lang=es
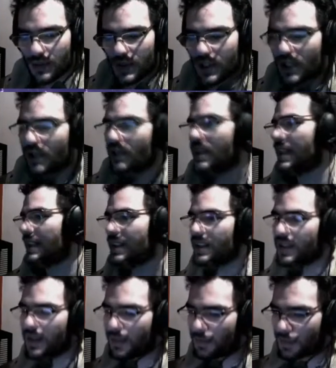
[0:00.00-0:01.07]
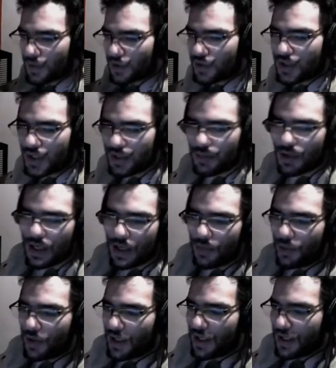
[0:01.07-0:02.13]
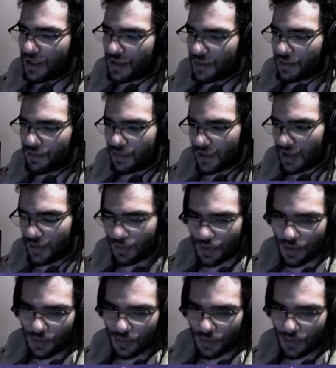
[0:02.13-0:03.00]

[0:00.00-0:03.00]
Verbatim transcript: Yendo a la tienda conseguimos las monedas. Se le puede